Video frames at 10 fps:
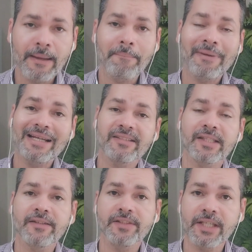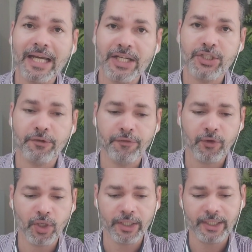mas que se acha
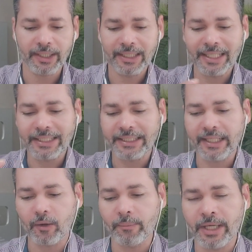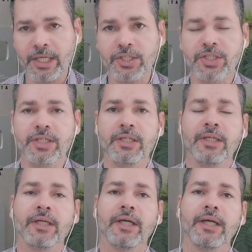fora literalmente
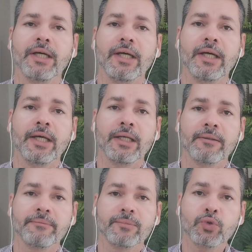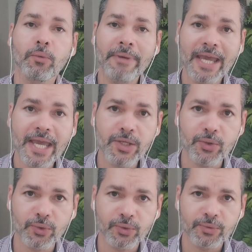uh, do
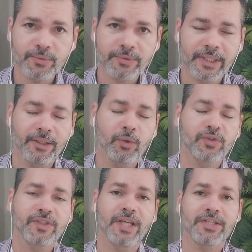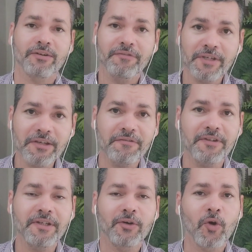meio, né? Ou seja,
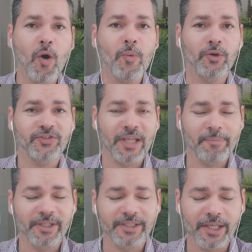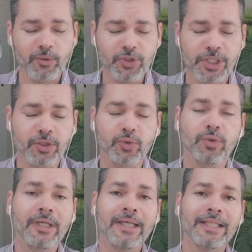vive como eu sempre tenho
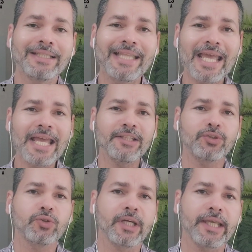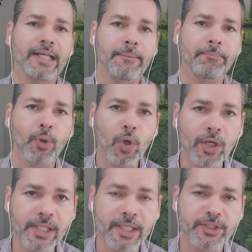dito dentro daquela
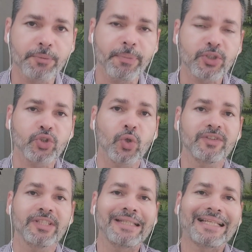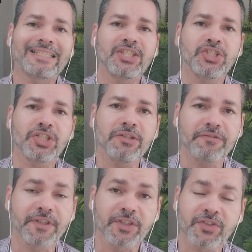bolha de pessoas
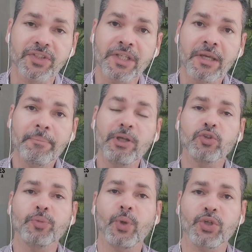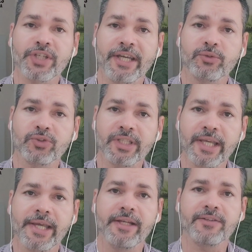inatingíveis pelos projetos que
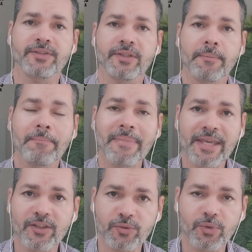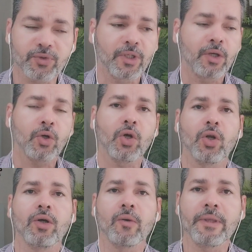eles mesmos
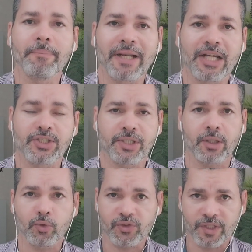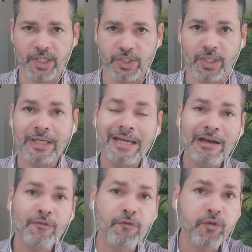colocam em prática. Ou seja,
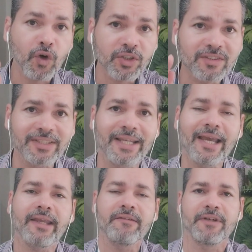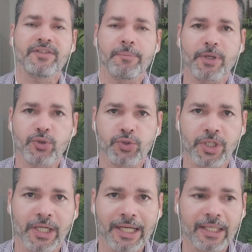você é quem vai ser
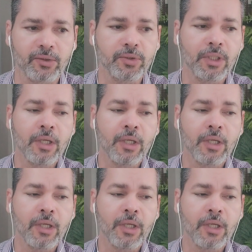prejudicado